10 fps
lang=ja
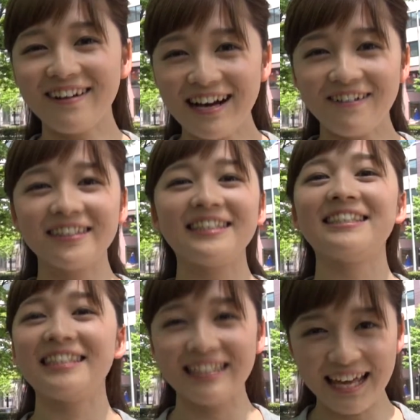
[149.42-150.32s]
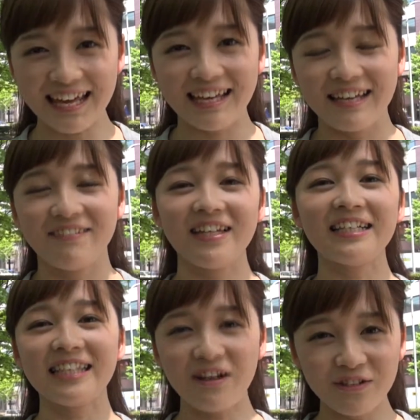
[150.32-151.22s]
ハを通じて
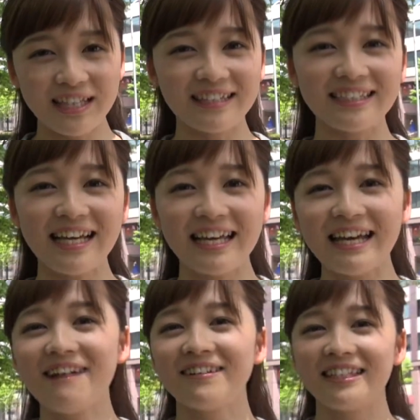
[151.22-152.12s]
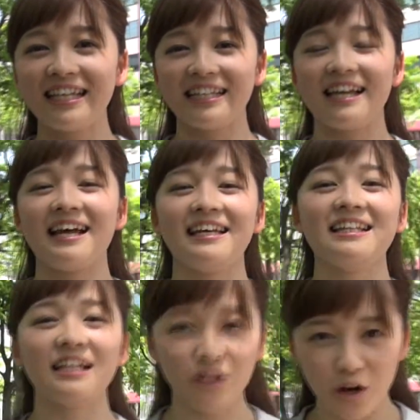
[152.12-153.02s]
皆さんをたくさん笑顔にできたら
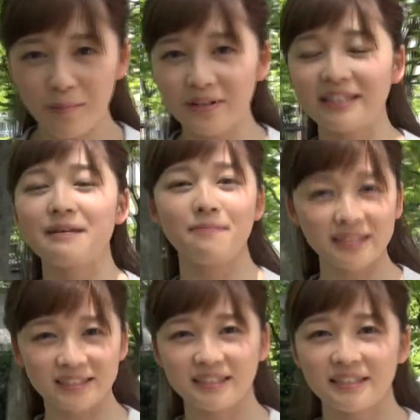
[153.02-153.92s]
いいなと思っています